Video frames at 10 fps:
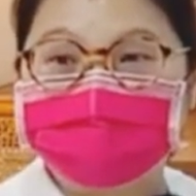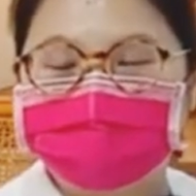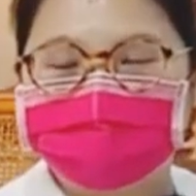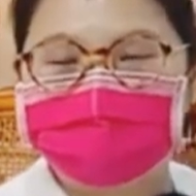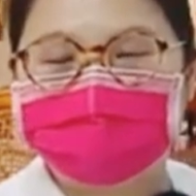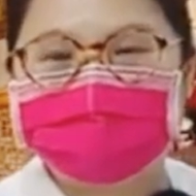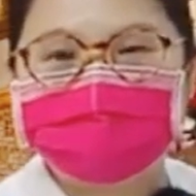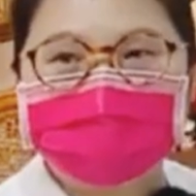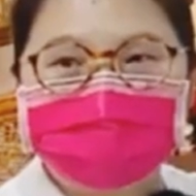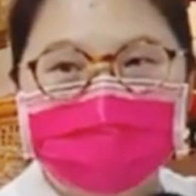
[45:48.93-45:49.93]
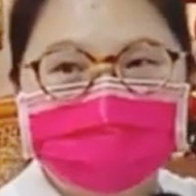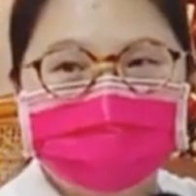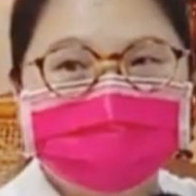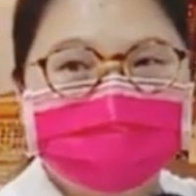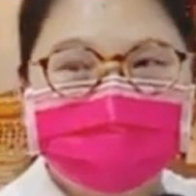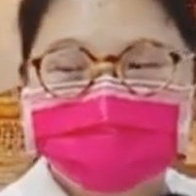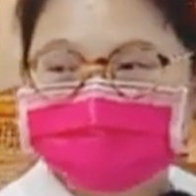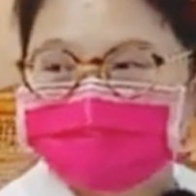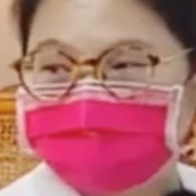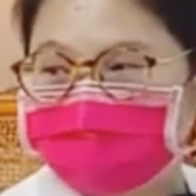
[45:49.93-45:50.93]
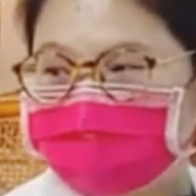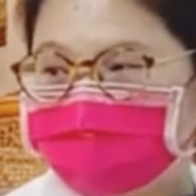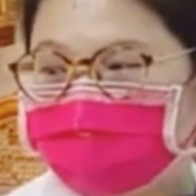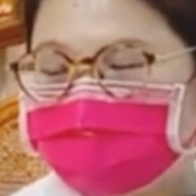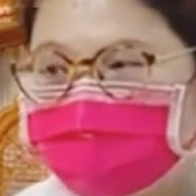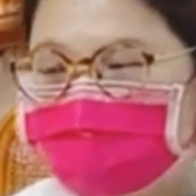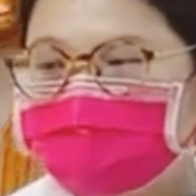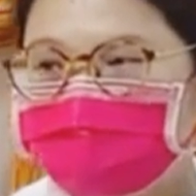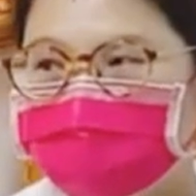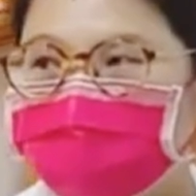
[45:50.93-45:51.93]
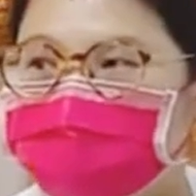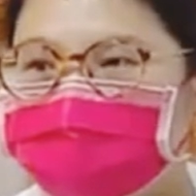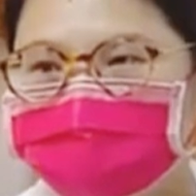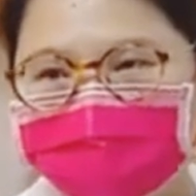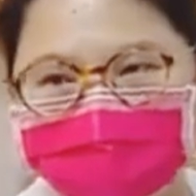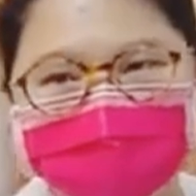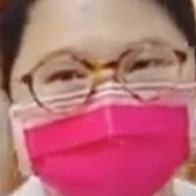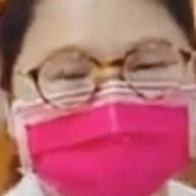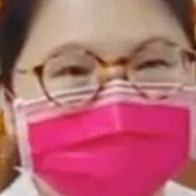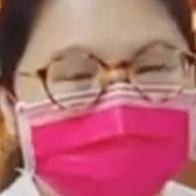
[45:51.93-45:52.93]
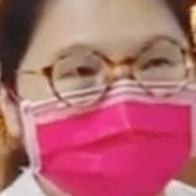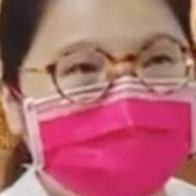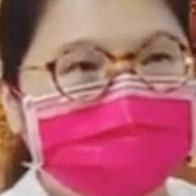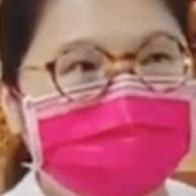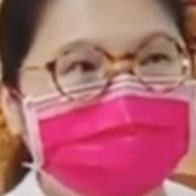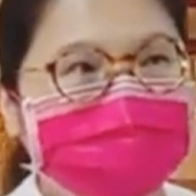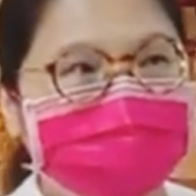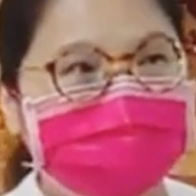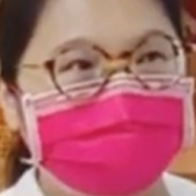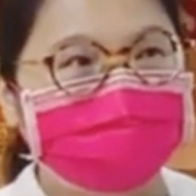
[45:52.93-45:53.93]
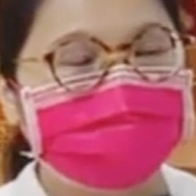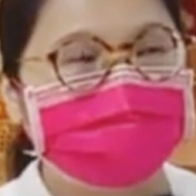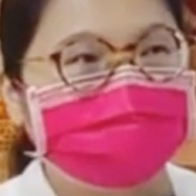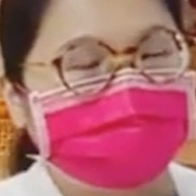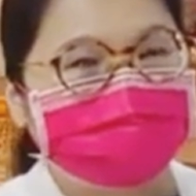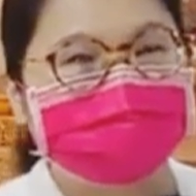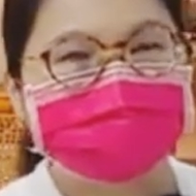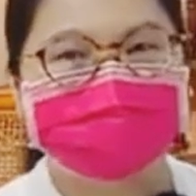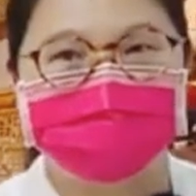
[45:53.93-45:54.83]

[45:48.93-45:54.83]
那他有一个很，就是他有同胞姐妹要跟他共修，好同胞姐妹就是，